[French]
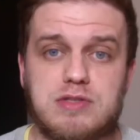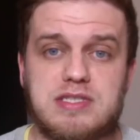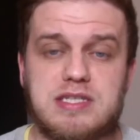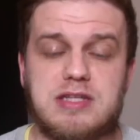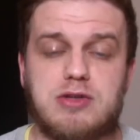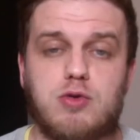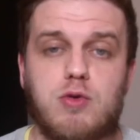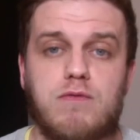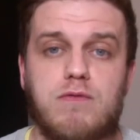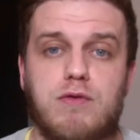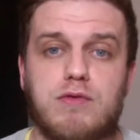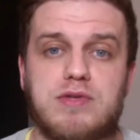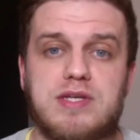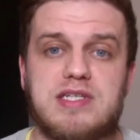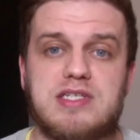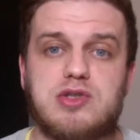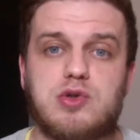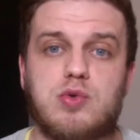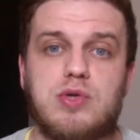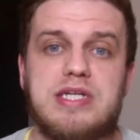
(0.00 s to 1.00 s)
cette
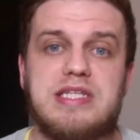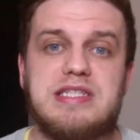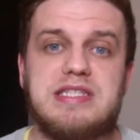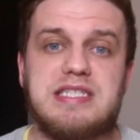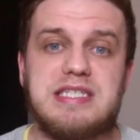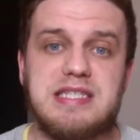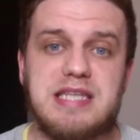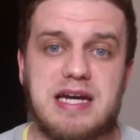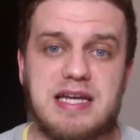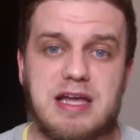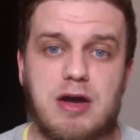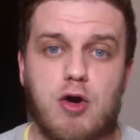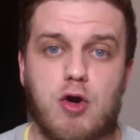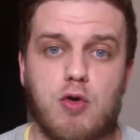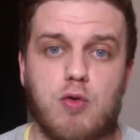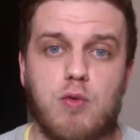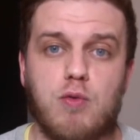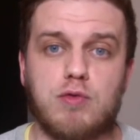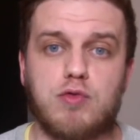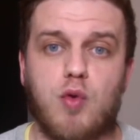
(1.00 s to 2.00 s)
confrontation. Les 10 dernières
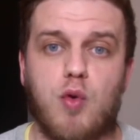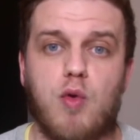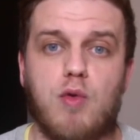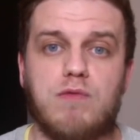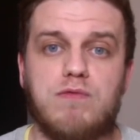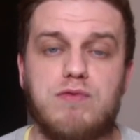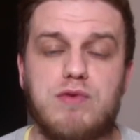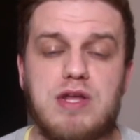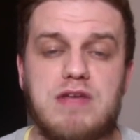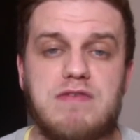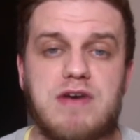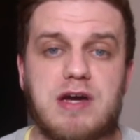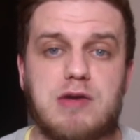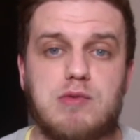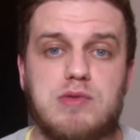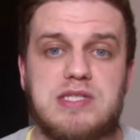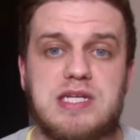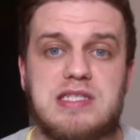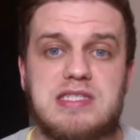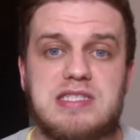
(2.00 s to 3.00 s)
rencontres ont vu les
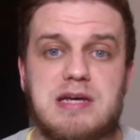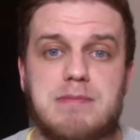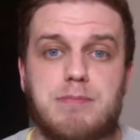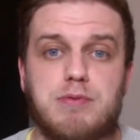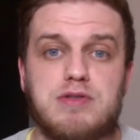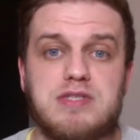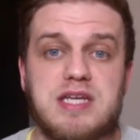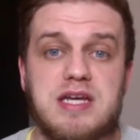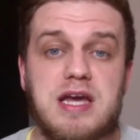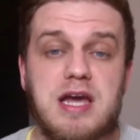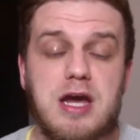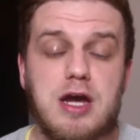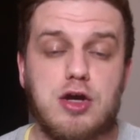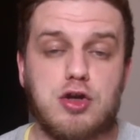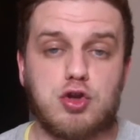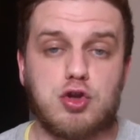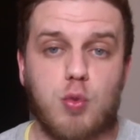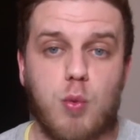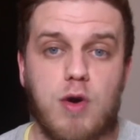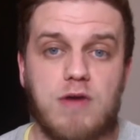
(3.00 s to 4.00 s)
Verkusen s'imposer
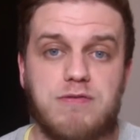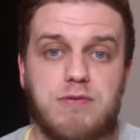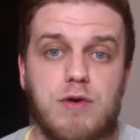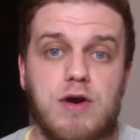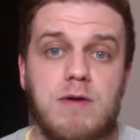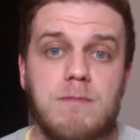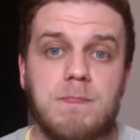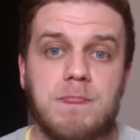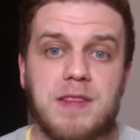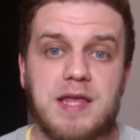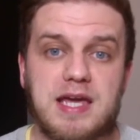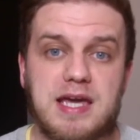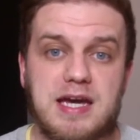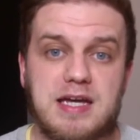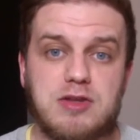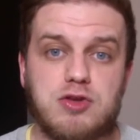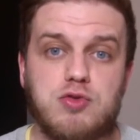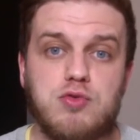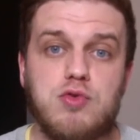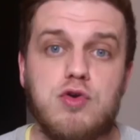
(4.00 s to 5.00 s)
3 fois,
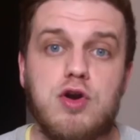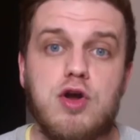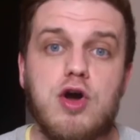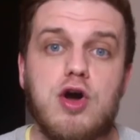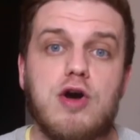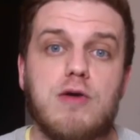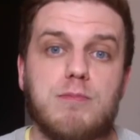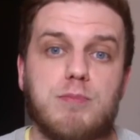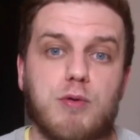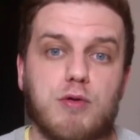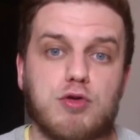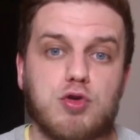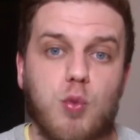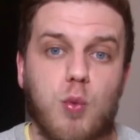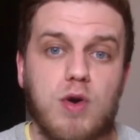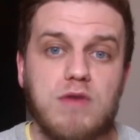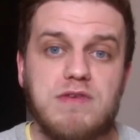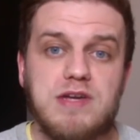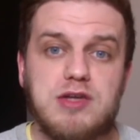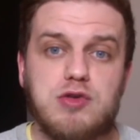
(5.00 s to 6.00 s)
4 nuls pour
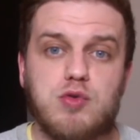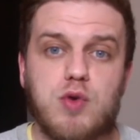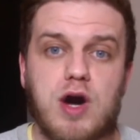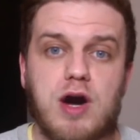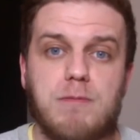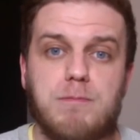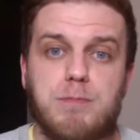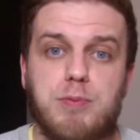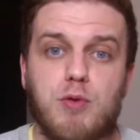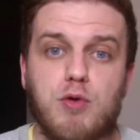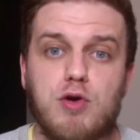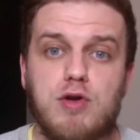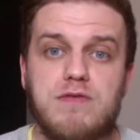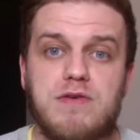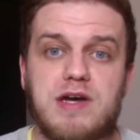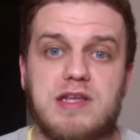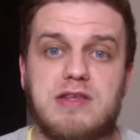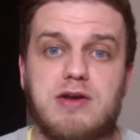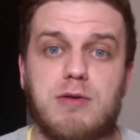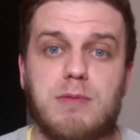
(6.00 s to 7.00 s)
3 victoires pour le
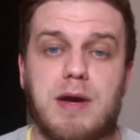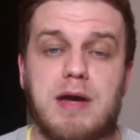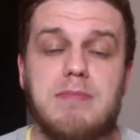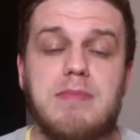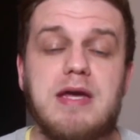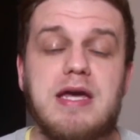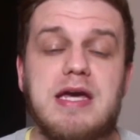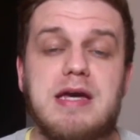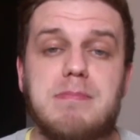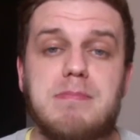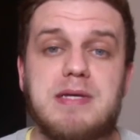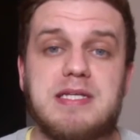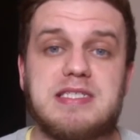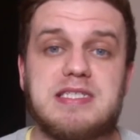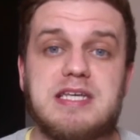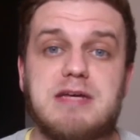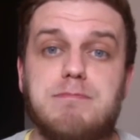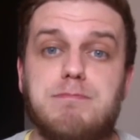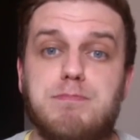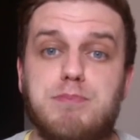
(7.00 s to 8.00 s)
Werder Bremen. Mais ce
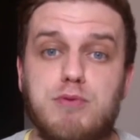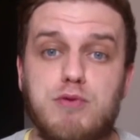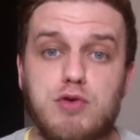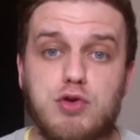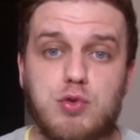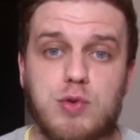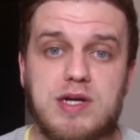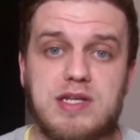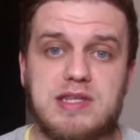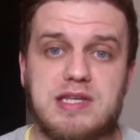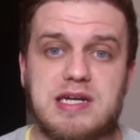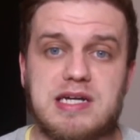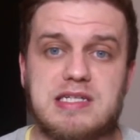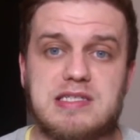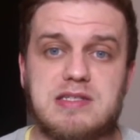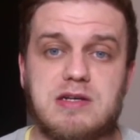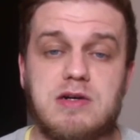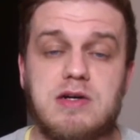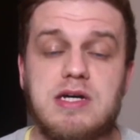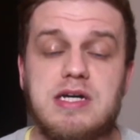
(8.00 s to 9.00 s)
qui est plutôt
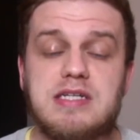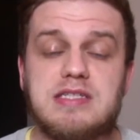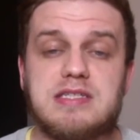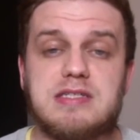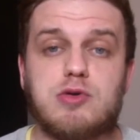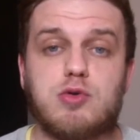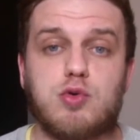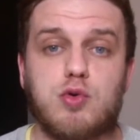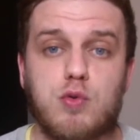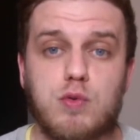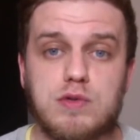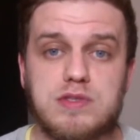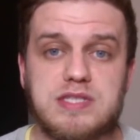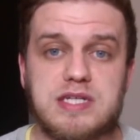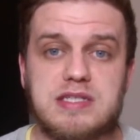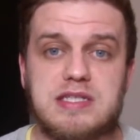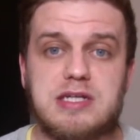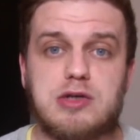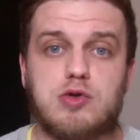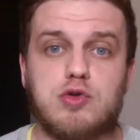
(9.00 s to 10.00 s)
intéressant, c'est de
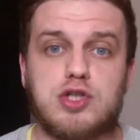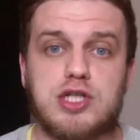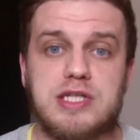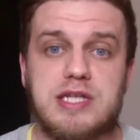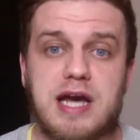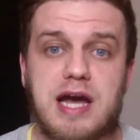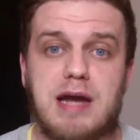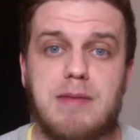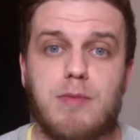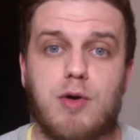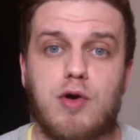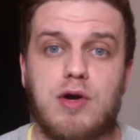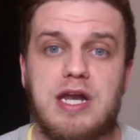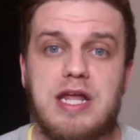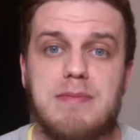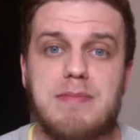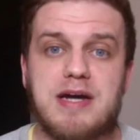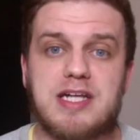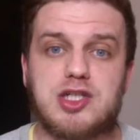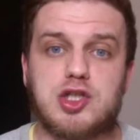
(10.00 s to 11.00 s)
constater que généralement
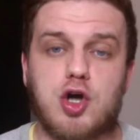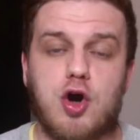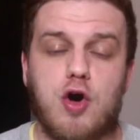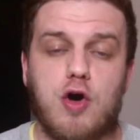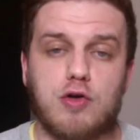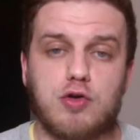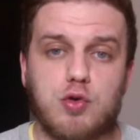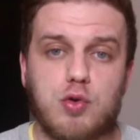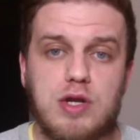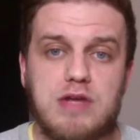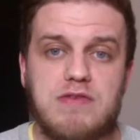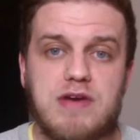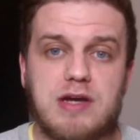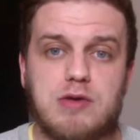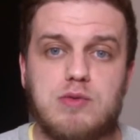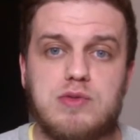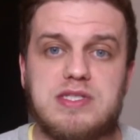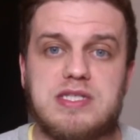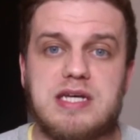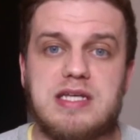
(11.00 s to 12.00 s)
les matchs entre les
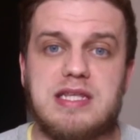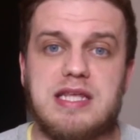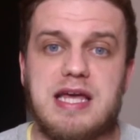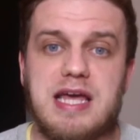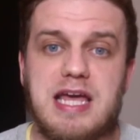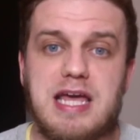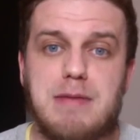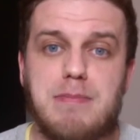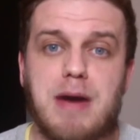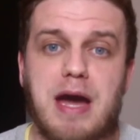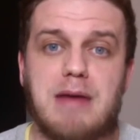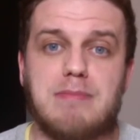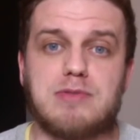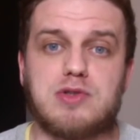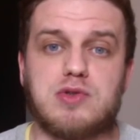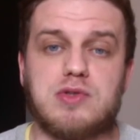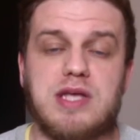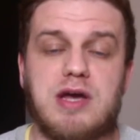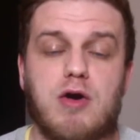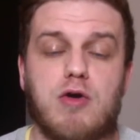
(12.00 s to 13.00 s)
Verkusen et Bremen
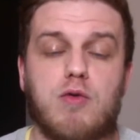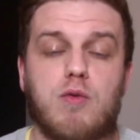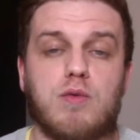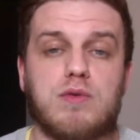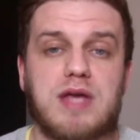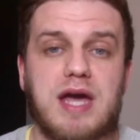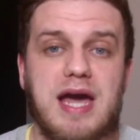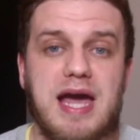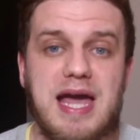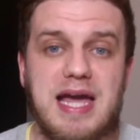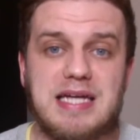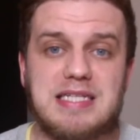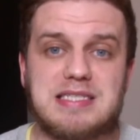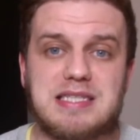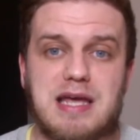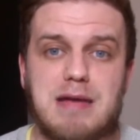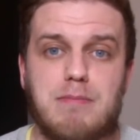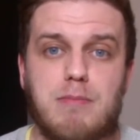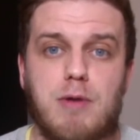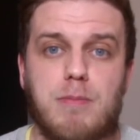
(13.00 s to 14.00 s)
sont des rencontres
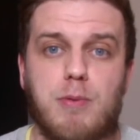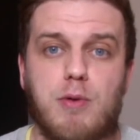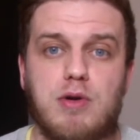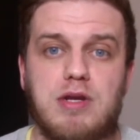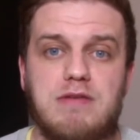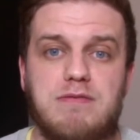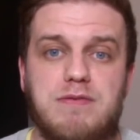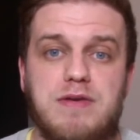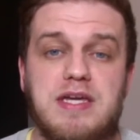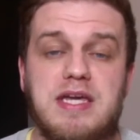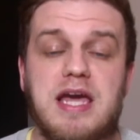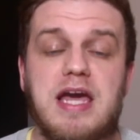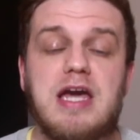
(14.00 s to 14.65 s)
extrêmement prolifiques.